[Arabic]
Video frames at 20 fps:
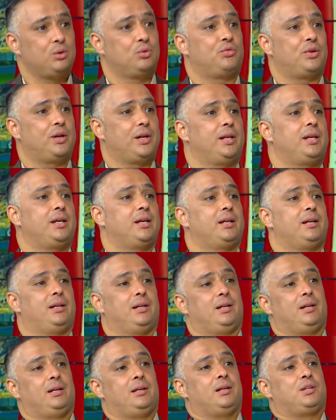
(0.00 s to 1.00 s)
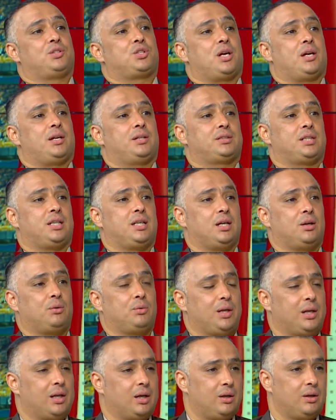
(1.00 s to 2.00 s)
فنيا آه. للجاهزيه
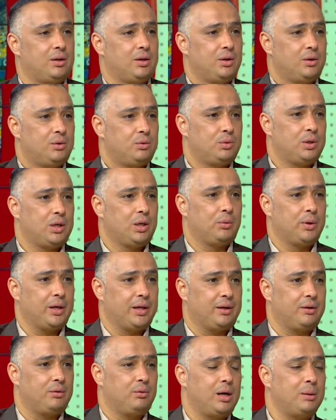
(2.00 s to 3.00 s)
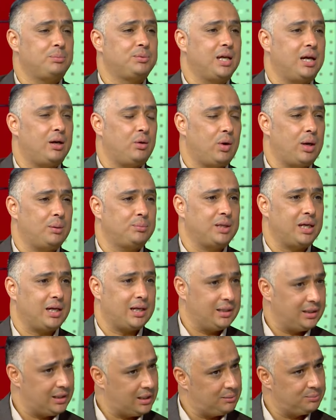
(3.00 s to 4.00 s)
ولا أبو ولا تمين. وين؟ وابدا وابدا
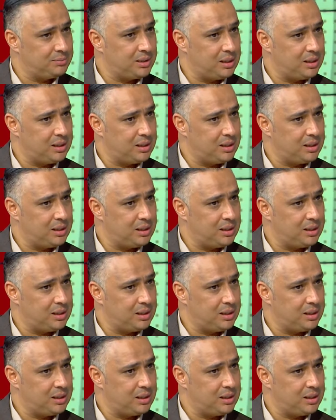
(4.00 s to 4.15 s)
خليني ابدا